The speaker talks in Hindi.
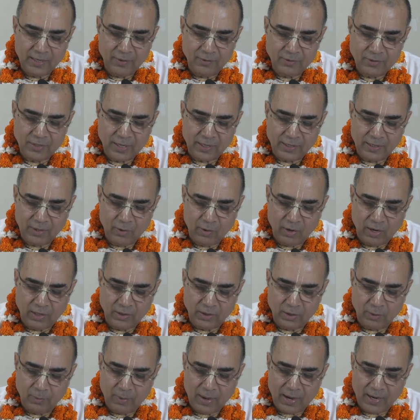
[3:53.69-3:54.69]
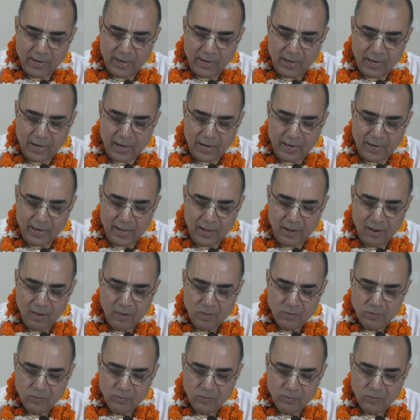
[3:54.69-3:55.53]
किया विचार किया और अंत में आगे कहा गया